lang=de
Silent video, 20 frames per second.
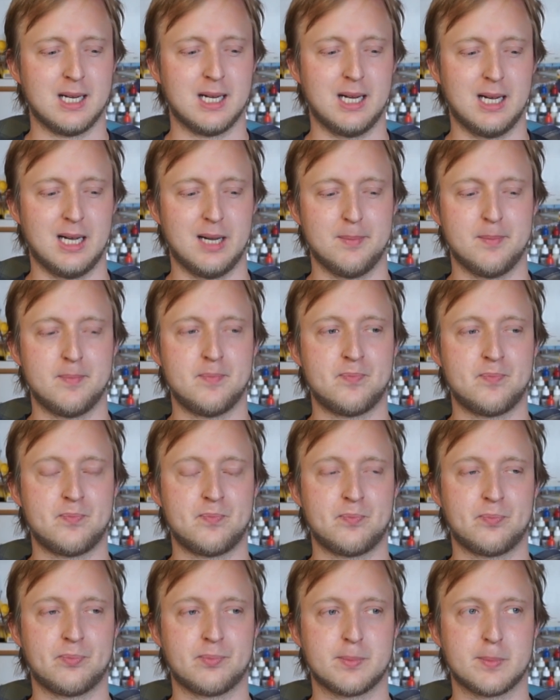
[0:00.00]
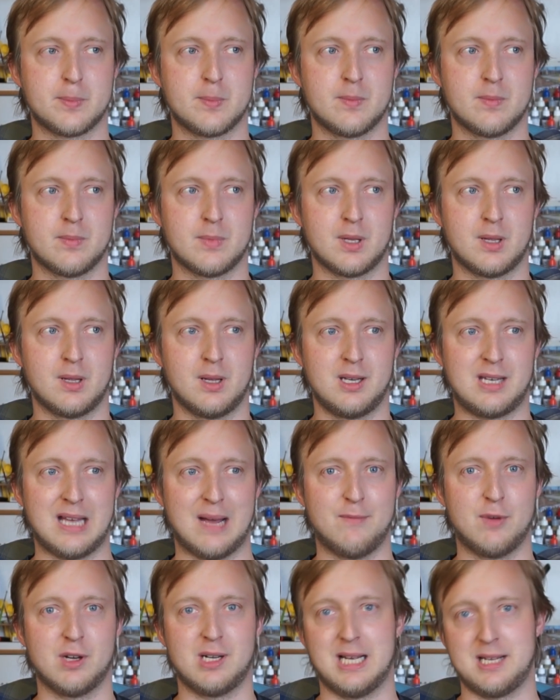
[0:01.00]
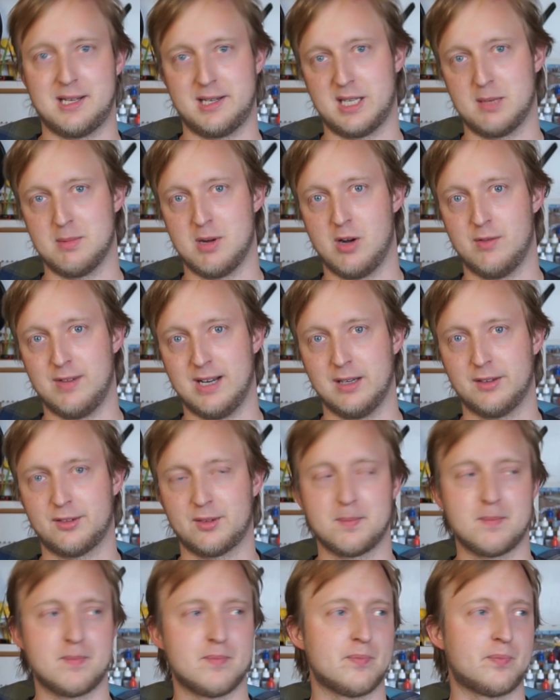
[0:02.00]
Ähm, ich antworte leider nicht immer auf alles.